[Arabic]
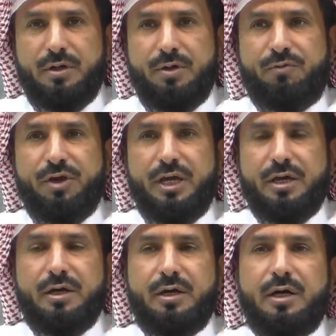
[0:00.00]
في
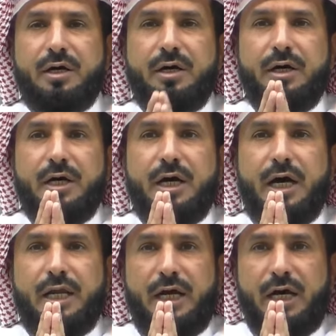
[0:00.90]

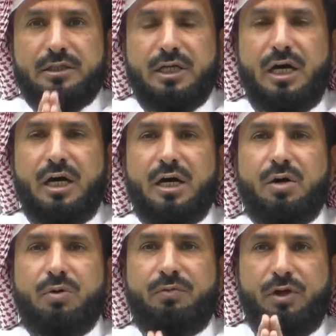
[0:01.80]
العطاء
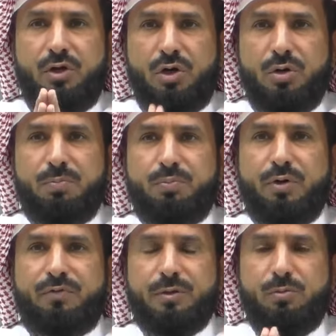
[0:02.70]
وفي الحب
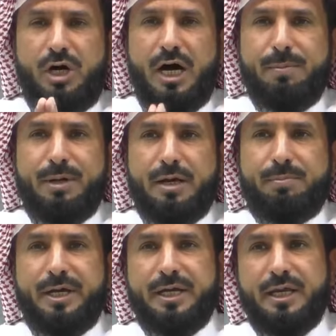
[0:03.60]
وفي المعاملة
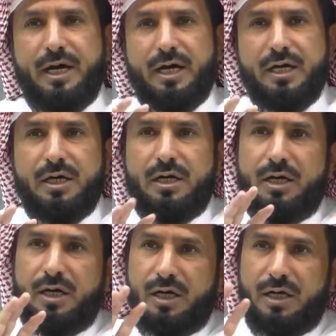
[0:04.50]
بين
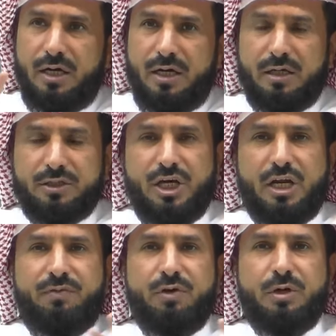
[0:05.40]
آه،
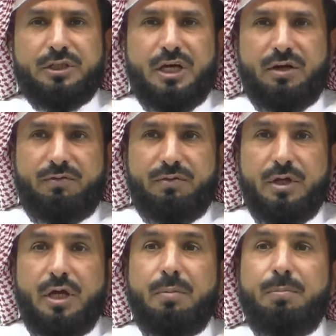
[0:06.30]
طرف وطرف
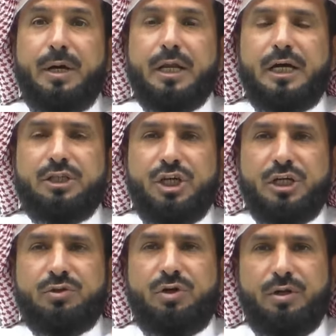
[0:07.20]
بل قد
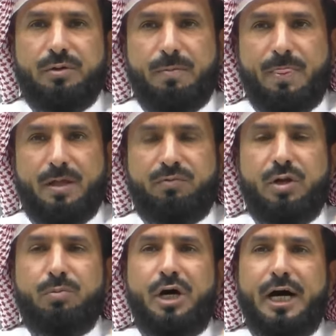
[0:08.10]
يدخل في
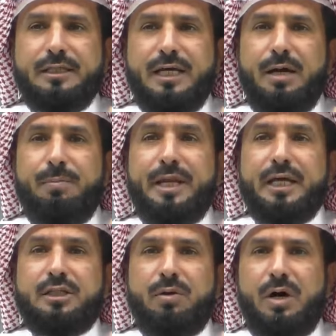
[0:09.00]
المعادلة من
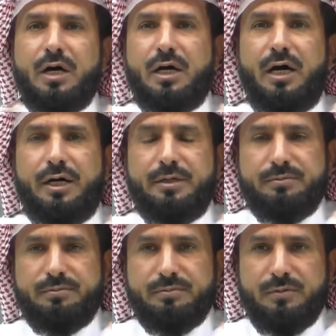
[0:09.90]
يتوقع
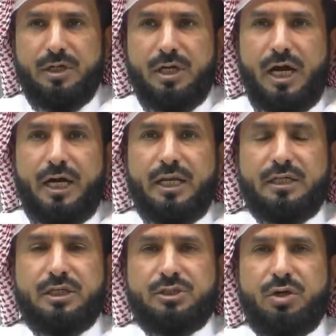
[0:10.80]

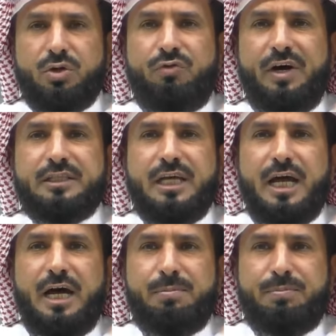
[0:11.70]
أن تصرفات
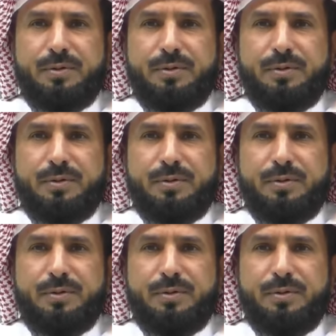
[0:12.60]
الأب